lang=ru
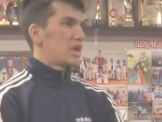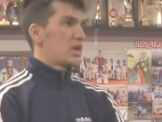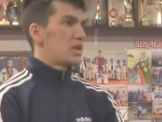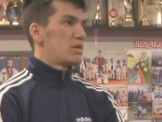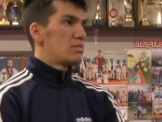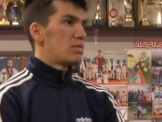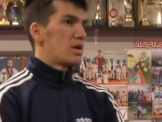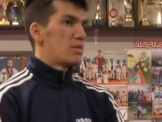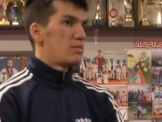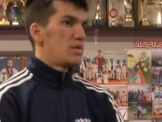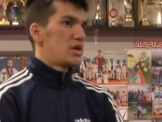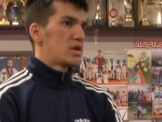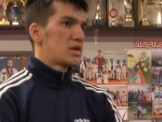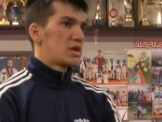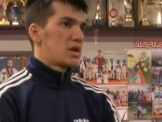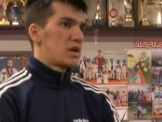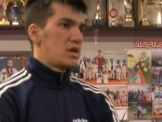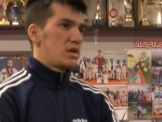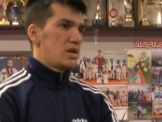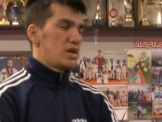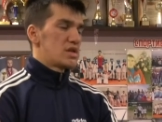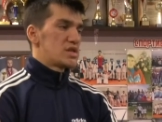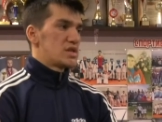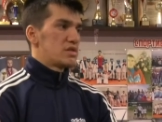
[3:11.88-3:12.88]
данный момент,
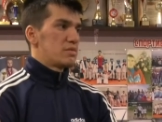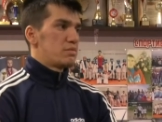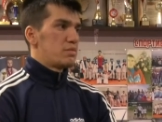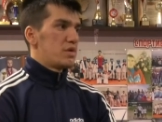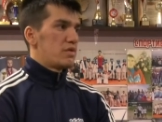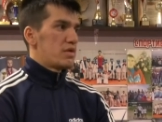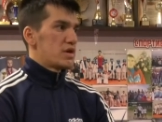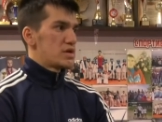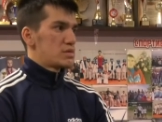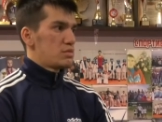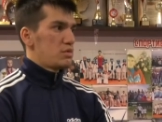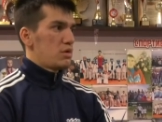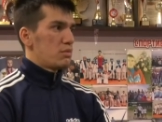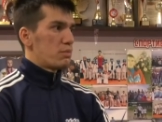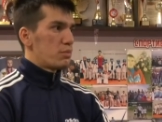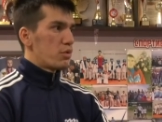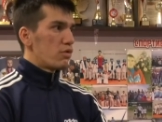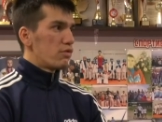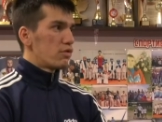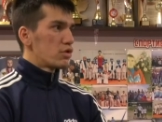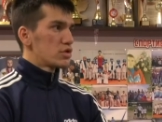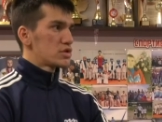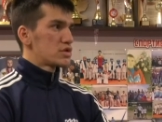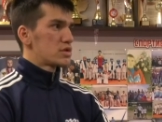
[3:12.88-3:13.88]
они, если мы возьмем
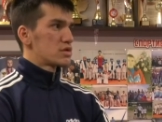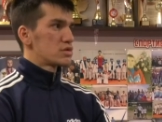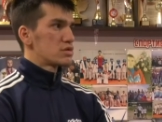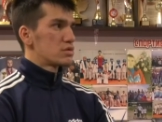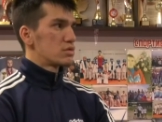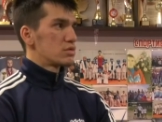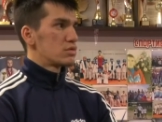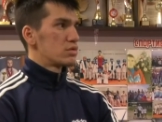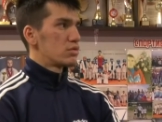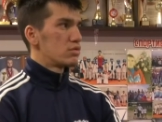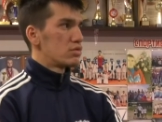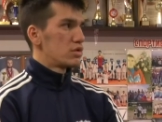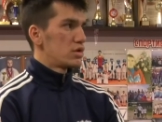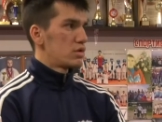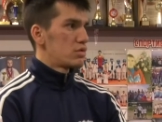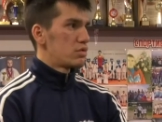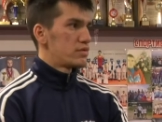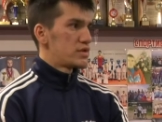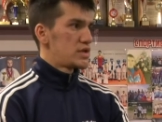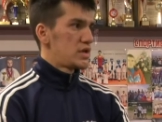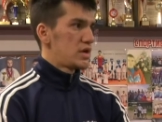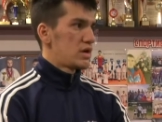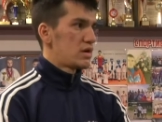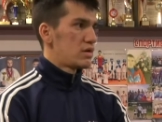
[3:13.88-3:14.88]
по возрасту, то у них у
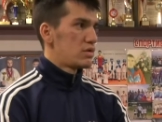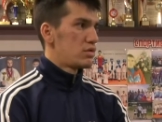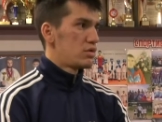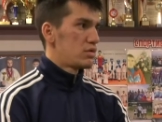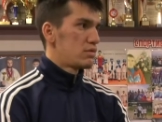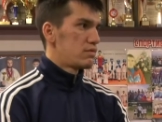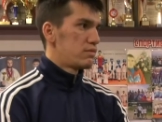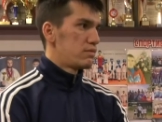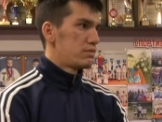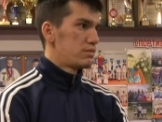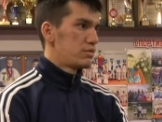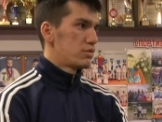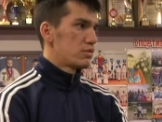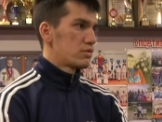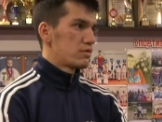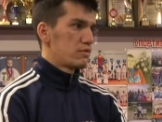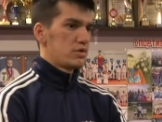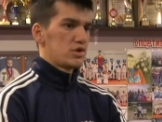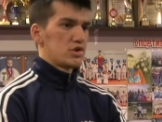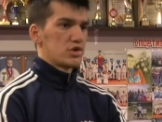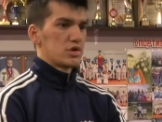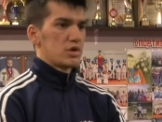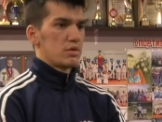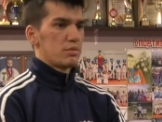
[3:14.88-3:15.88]
всех идет ну, вот
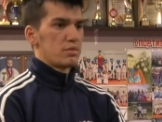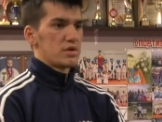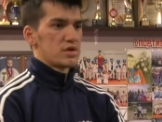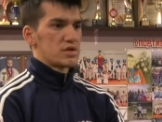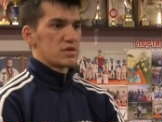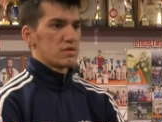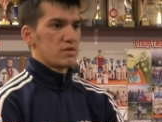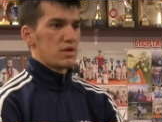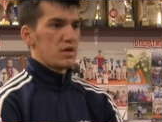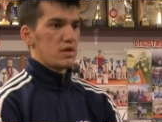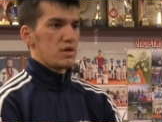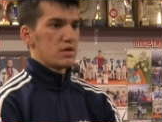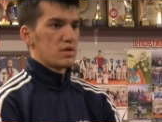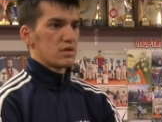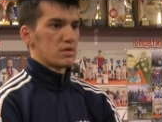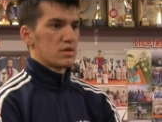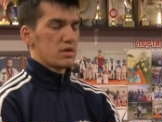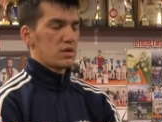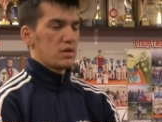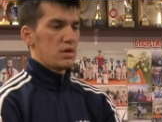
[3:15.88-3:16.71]
высшее присвоение, да.